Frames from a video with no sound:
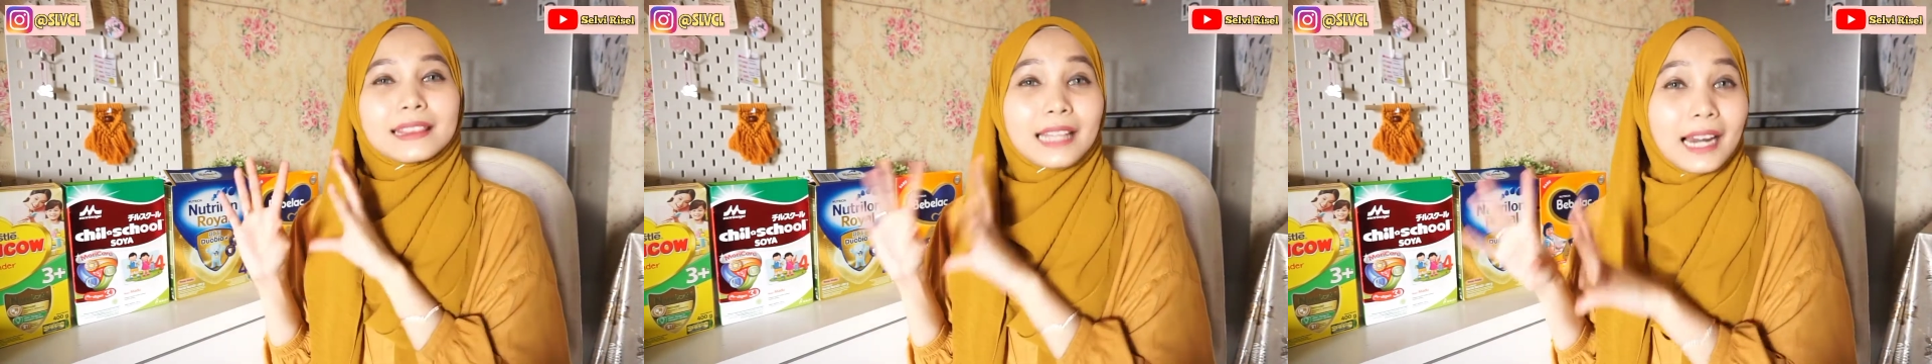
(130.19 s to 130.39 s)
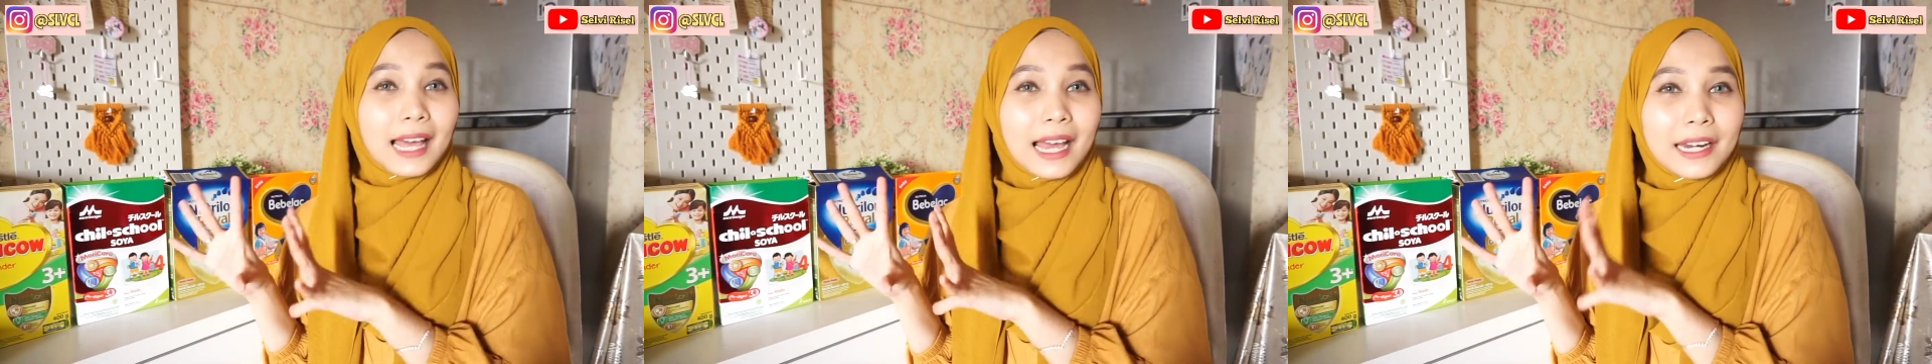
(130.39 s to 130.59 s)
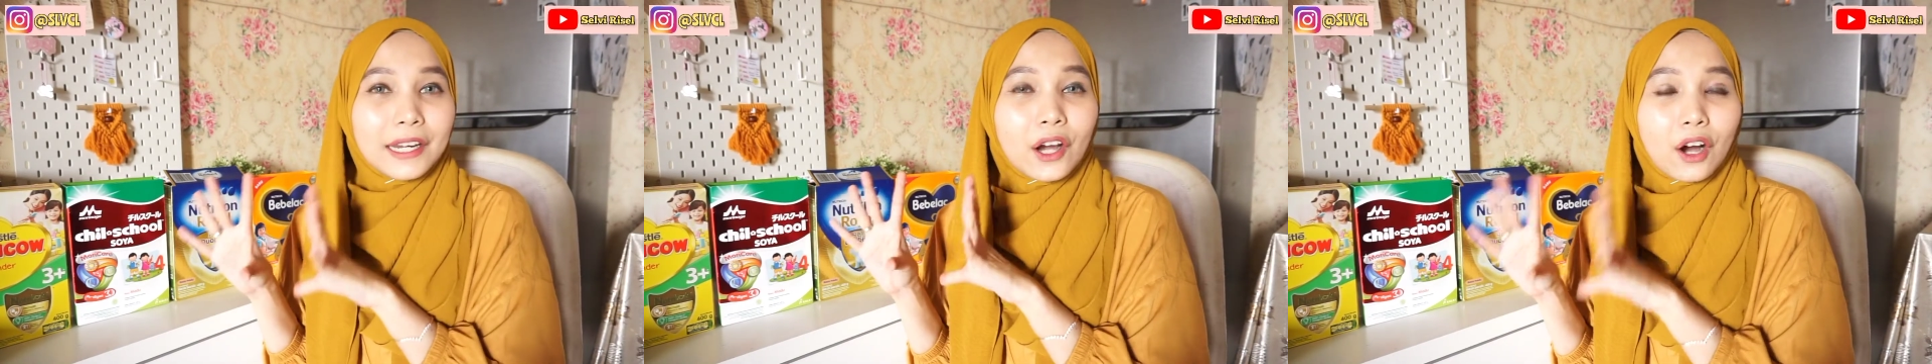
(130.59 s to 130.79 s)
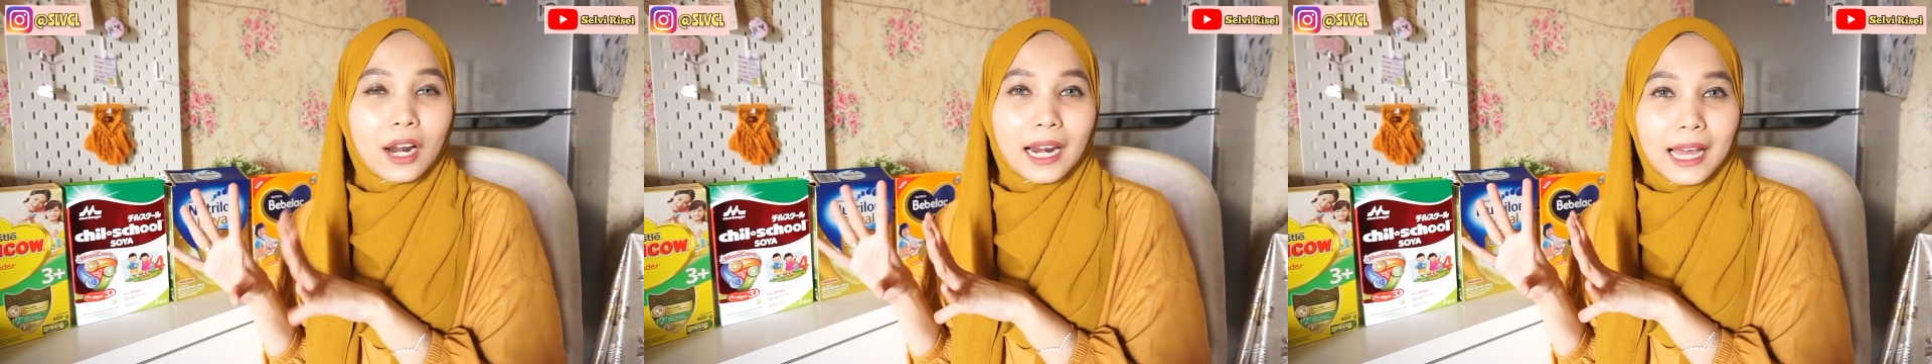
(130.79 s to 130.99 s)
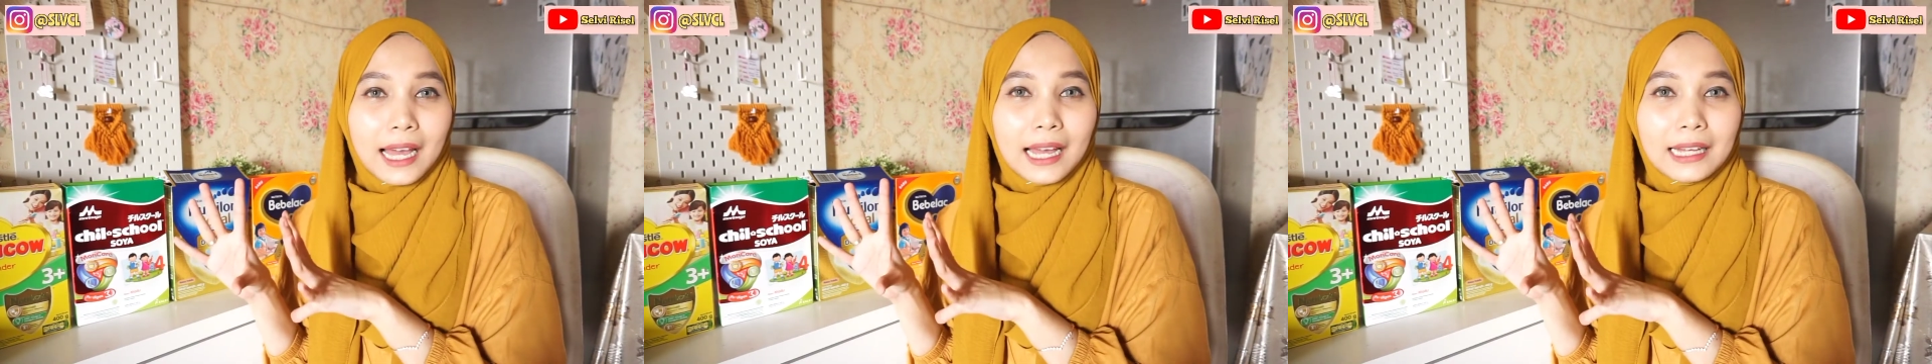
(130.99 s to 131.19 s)
telah
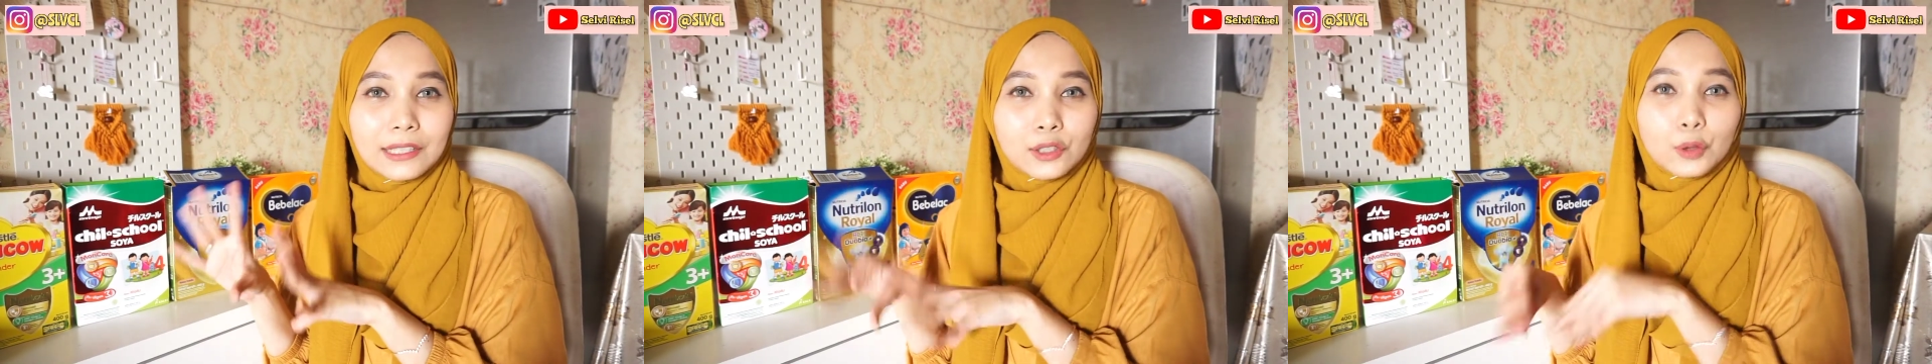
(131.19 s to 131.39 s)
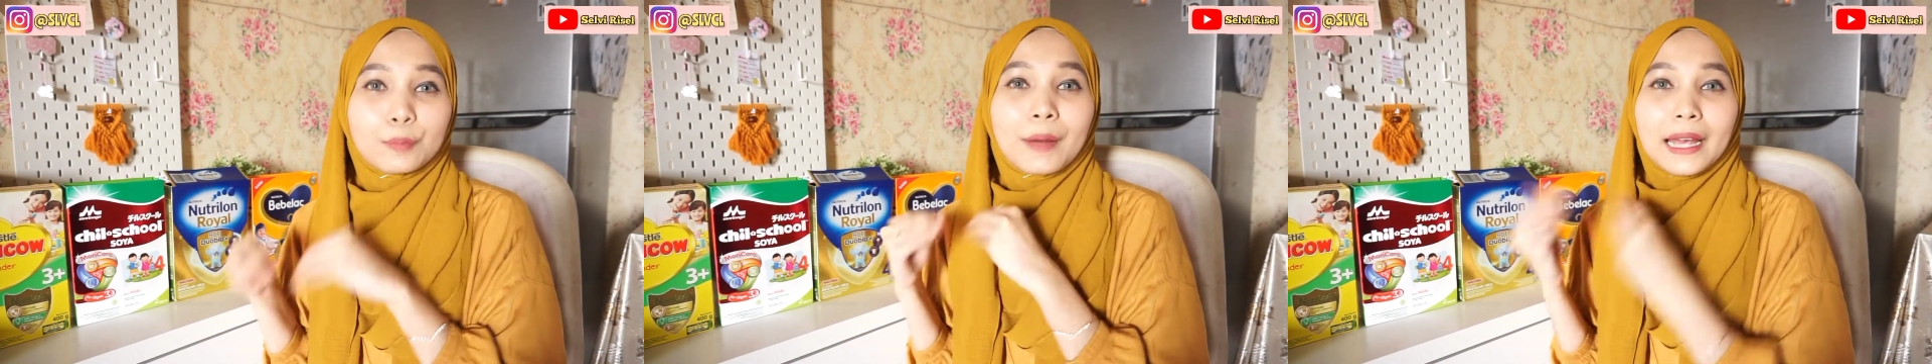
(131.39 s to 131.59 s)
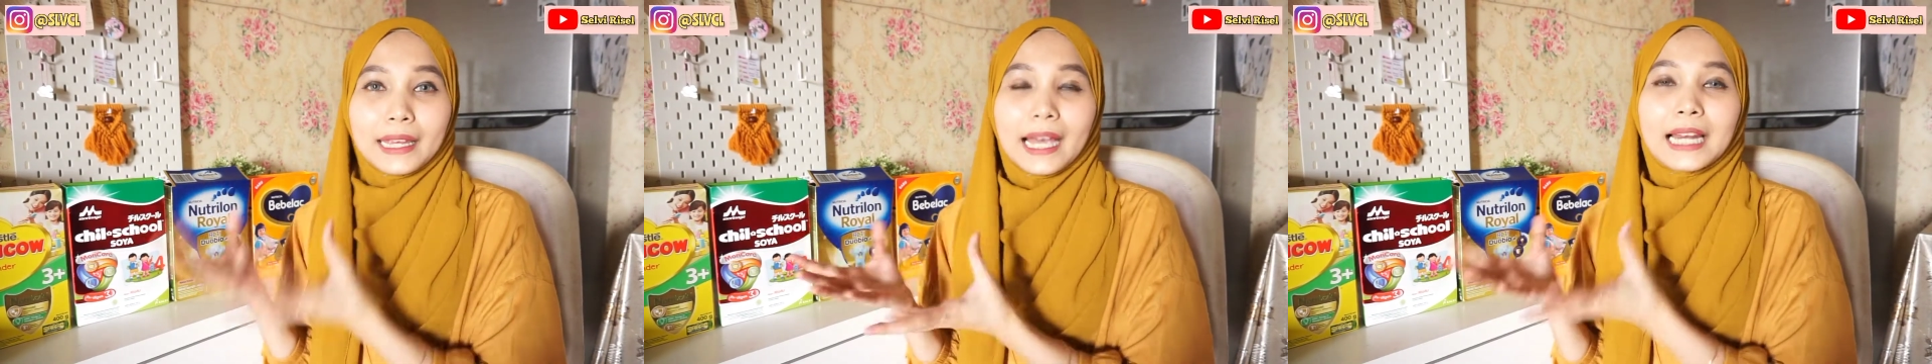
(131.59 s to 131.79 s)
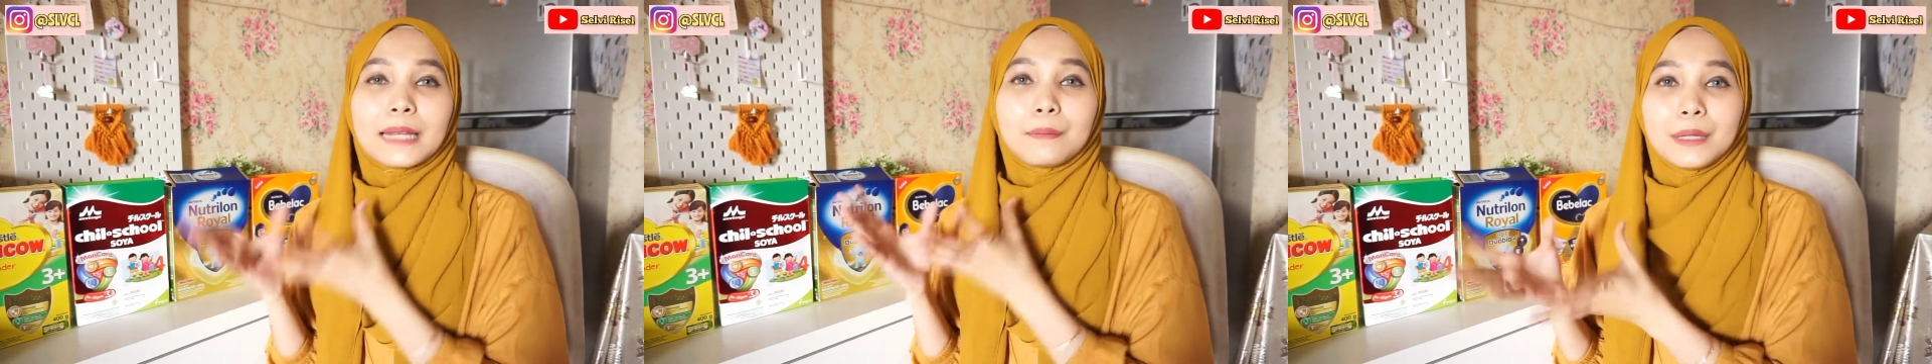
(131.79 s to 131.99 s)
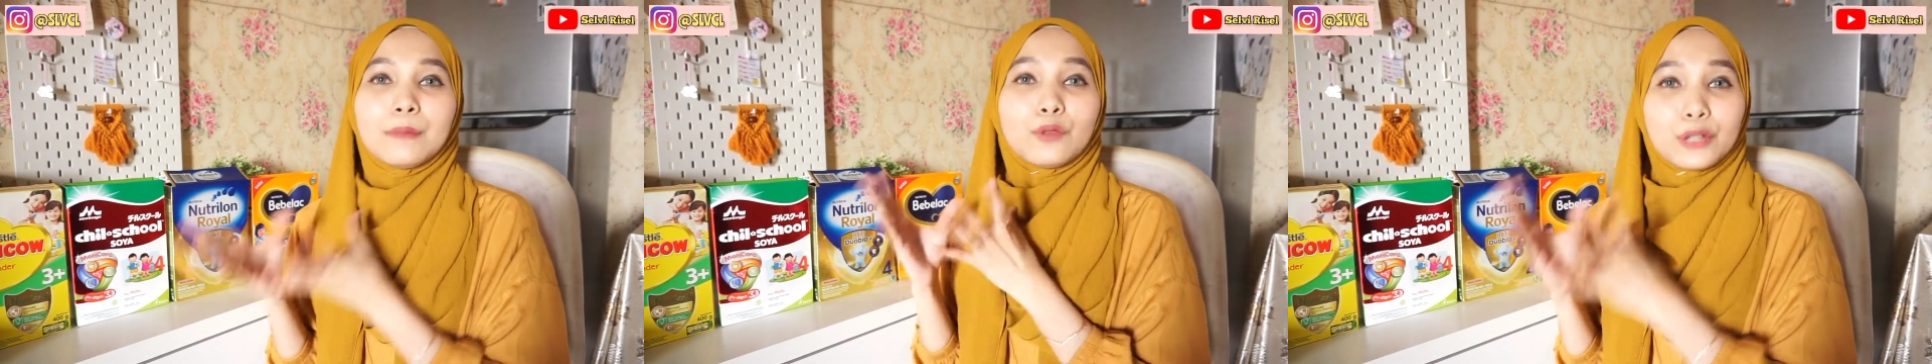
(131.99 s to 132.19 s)
diolah supaya
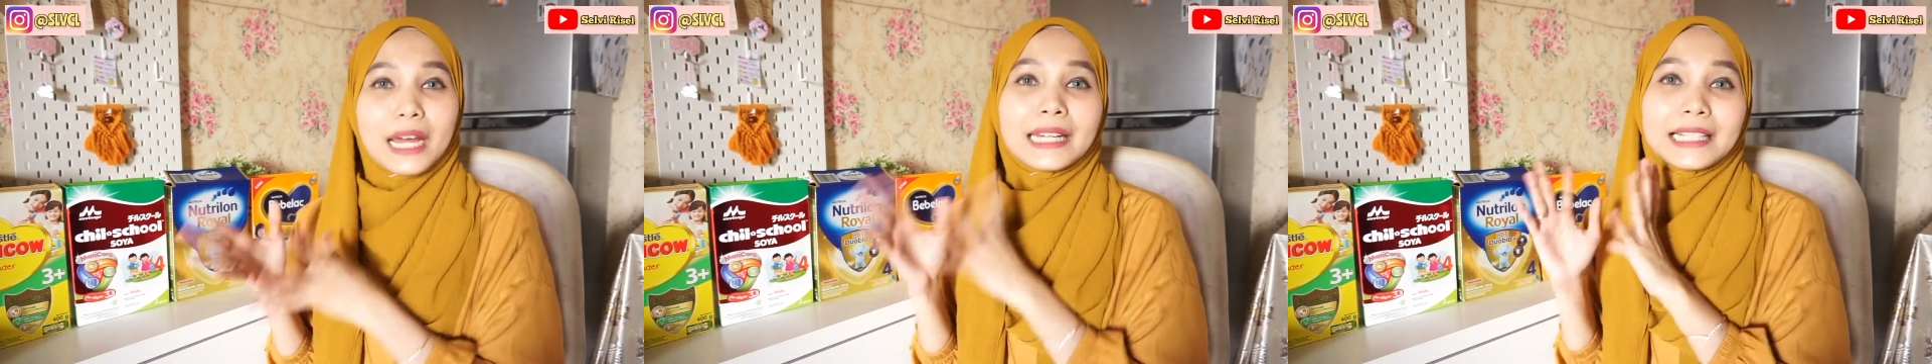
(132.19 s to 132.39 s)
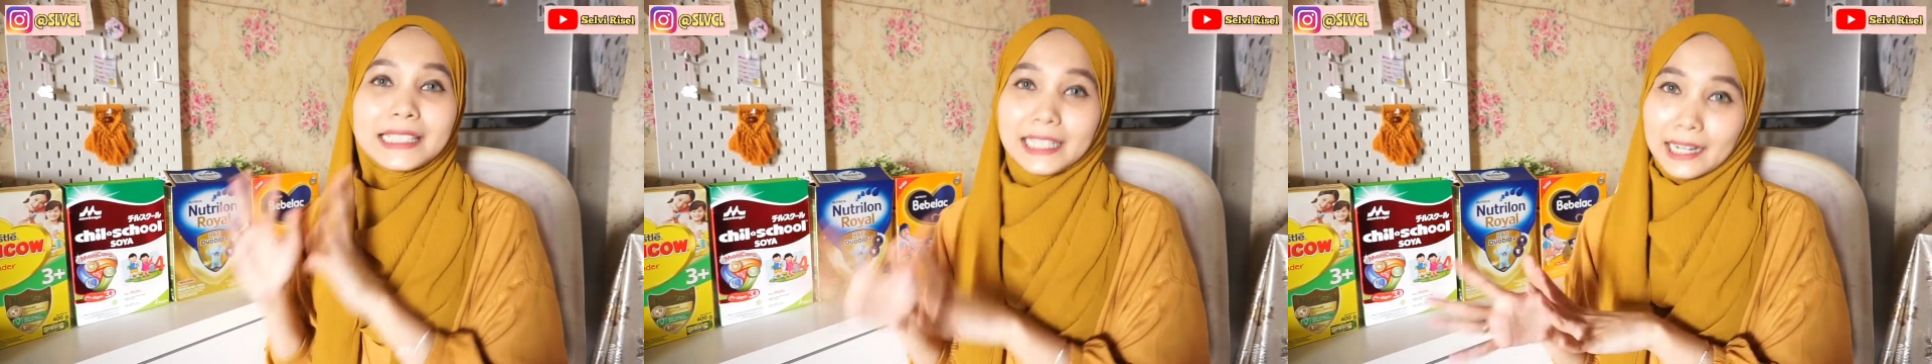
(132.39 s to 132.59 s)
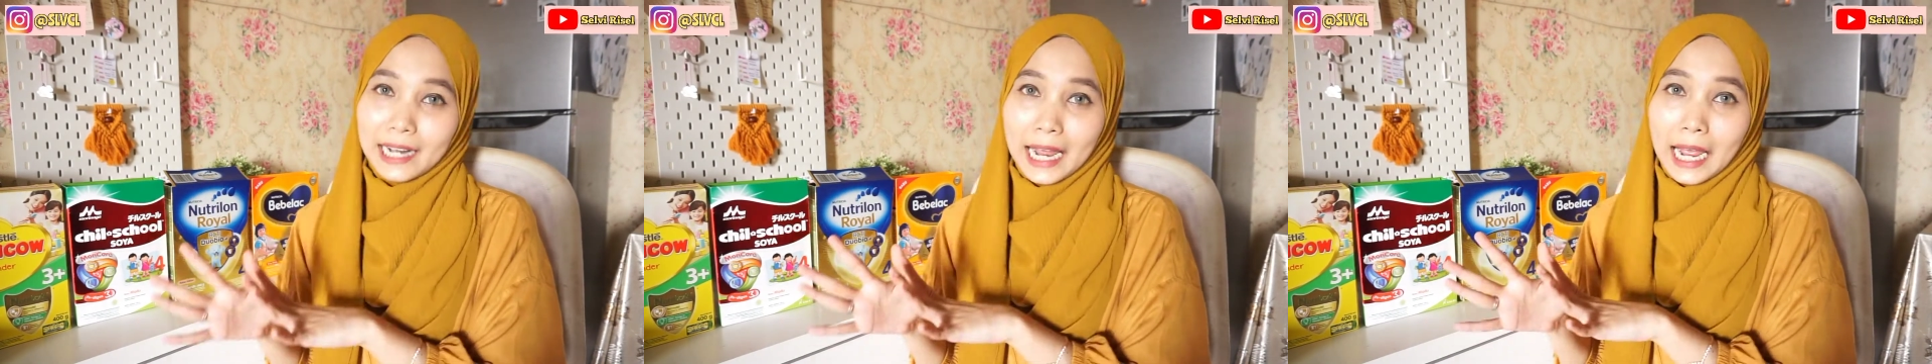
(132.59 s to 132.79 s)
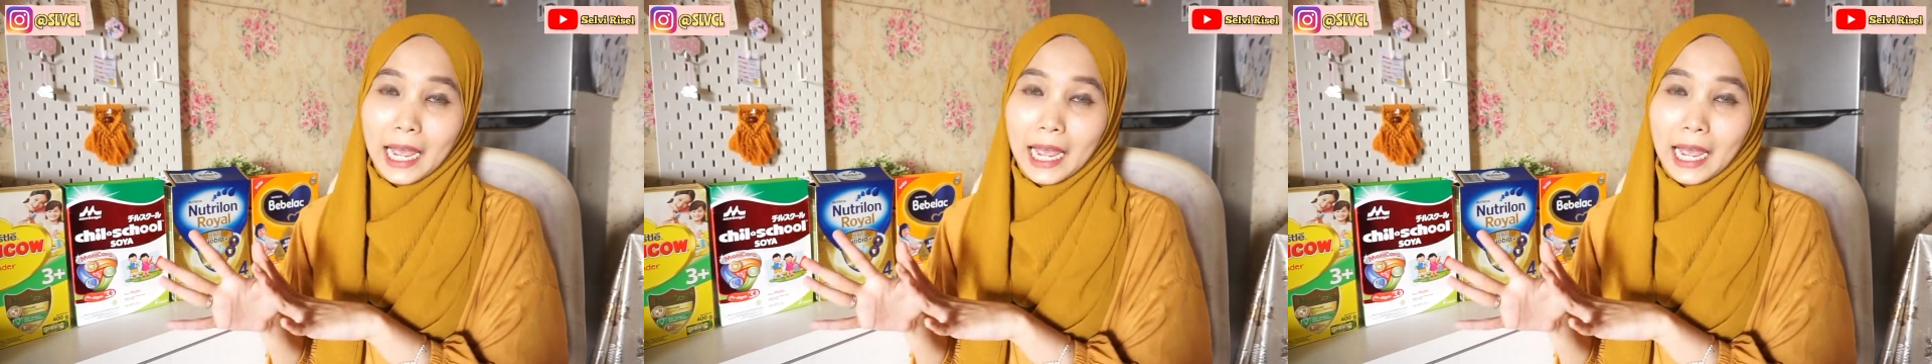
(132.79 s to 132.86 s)
lebih mudah dicerna.